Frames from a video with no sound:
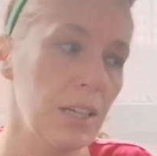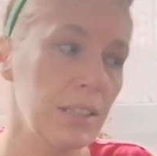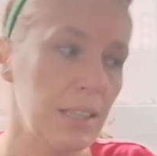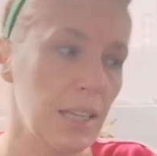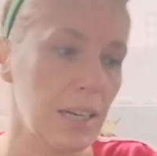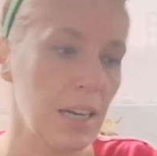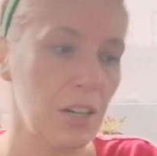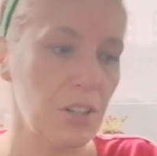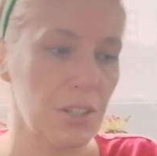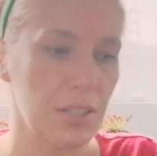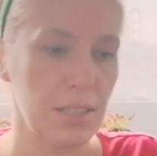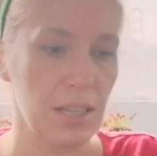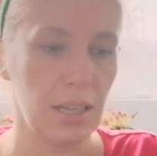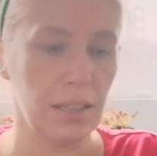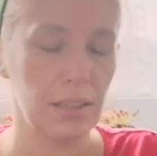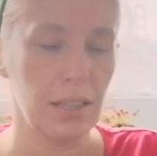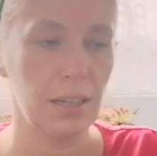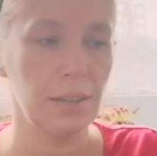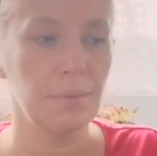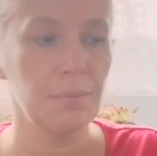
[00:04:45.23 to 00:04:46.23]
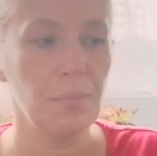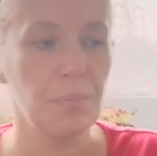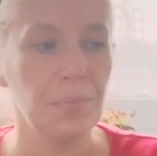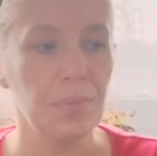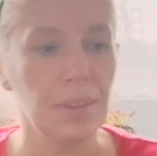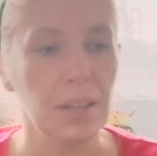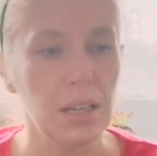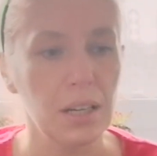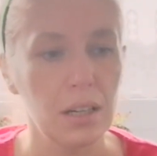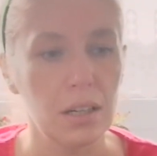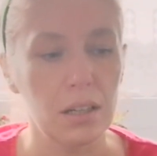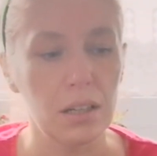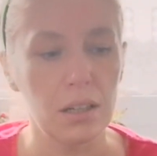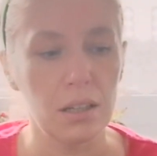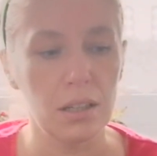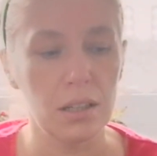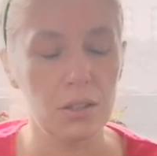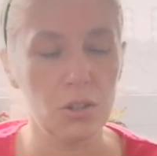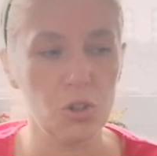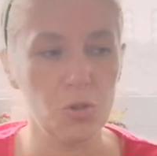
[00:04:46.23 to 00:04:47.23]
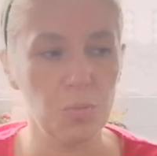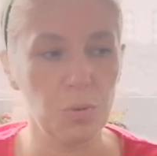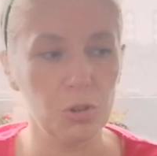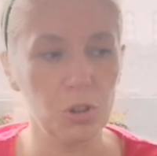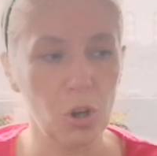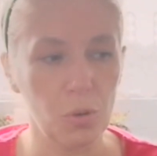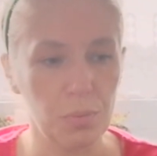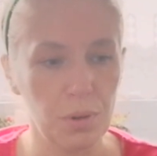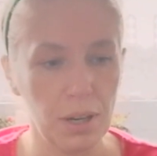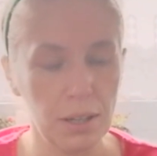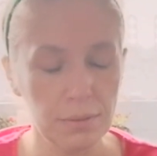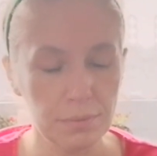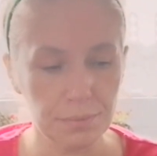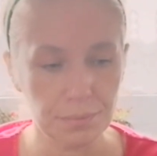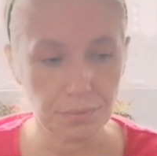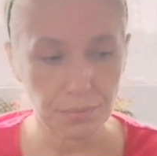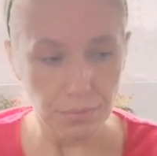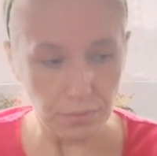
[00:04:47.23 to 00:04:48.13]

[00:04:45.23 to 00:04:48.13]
internecie znajdę e, coś w podobie.